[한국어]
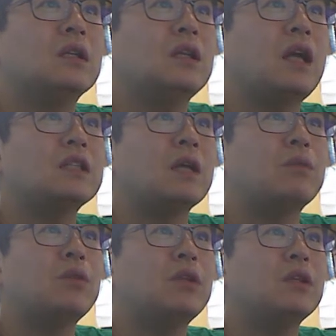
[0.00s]
딱
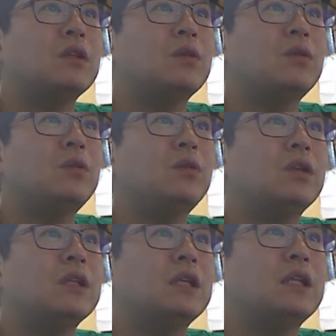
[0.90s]
잡고 있는
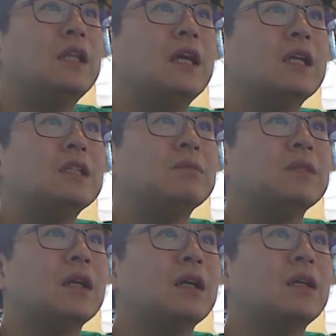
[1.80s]
이렇게 인대가
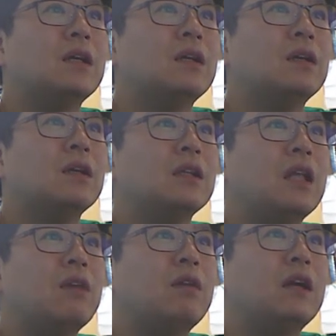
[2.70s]
있습니다.
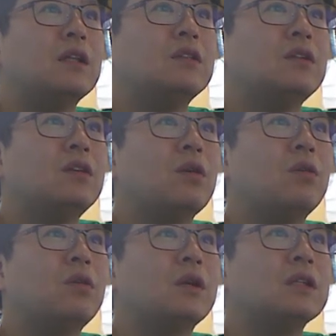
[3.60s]
내과에서
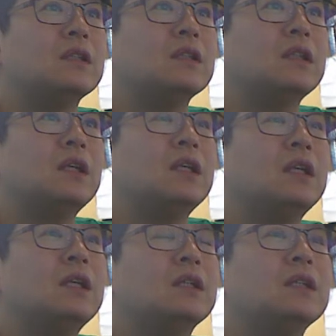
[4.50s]
거골까지.
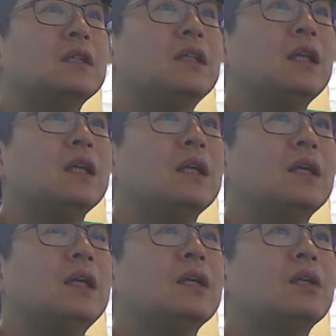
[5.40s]
그런데
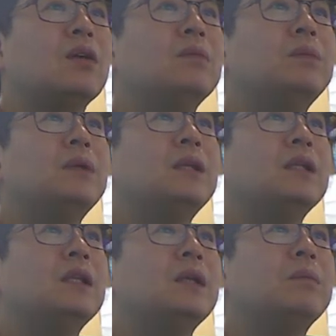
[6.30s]

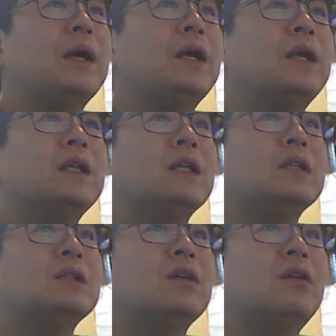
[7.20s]
경비인대
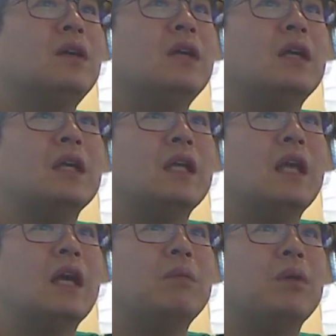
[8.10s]
파열돼서
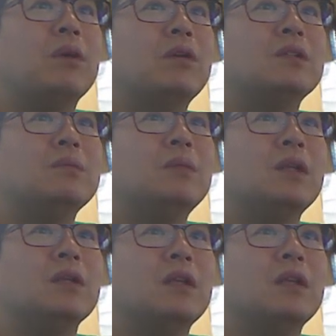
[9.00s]
얘가 벌어지면